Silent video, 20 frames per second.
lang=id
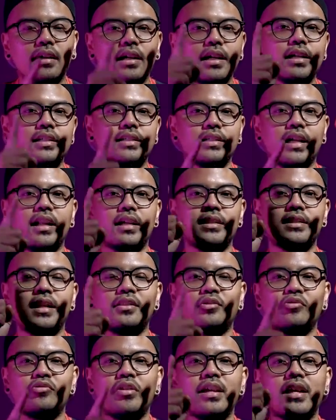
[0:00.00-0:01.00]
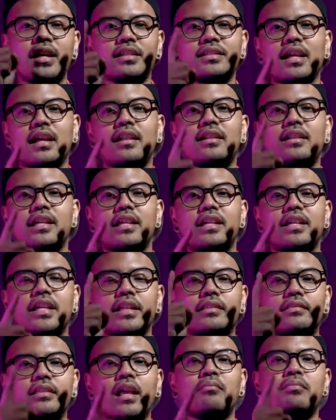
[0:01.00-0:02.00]
ke salah satu yayasan di
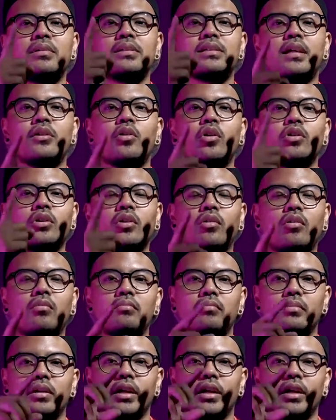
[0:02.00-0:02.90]
kitabisa.com.